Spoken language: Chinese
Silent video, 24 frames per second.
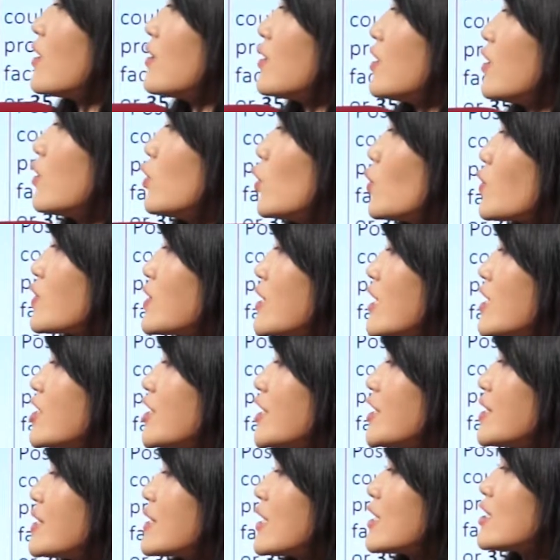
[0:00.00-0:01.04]
可能有三
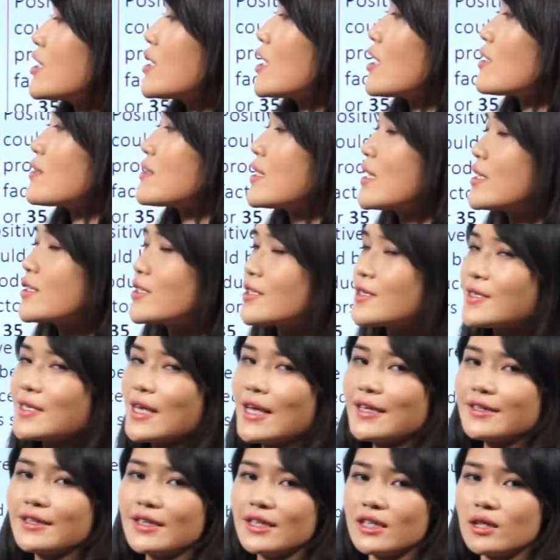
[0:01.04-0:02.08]
十一、三十二、三十
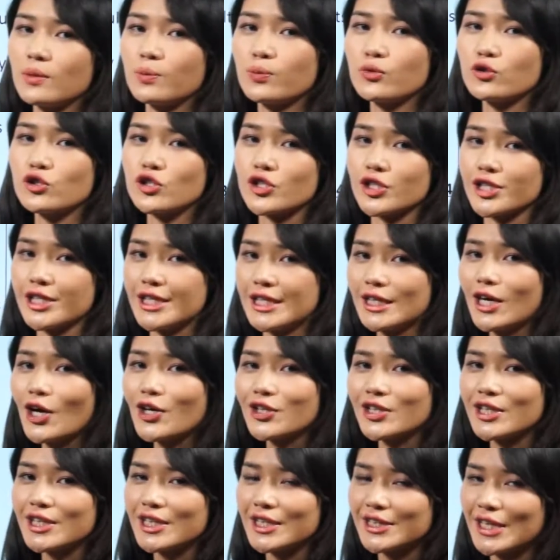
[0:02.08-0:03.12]
三题不止一
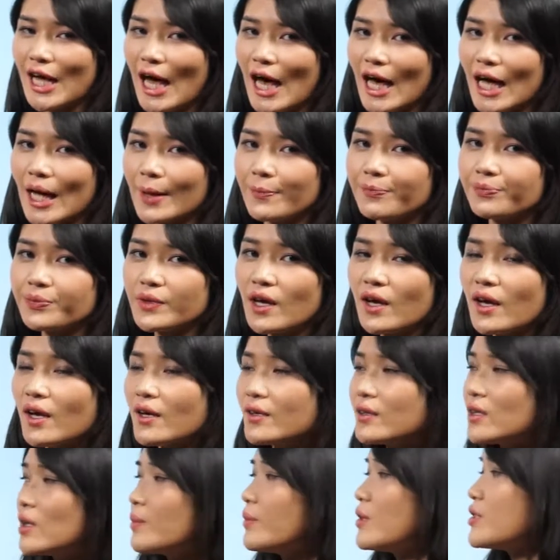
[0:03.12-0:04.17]
道题的答案。
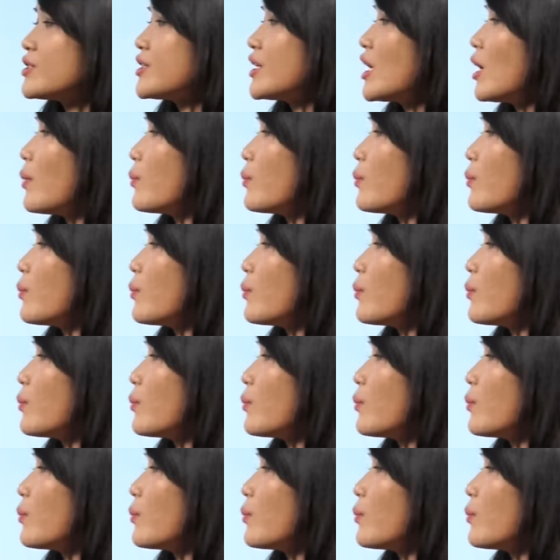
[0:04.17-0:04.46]
那么这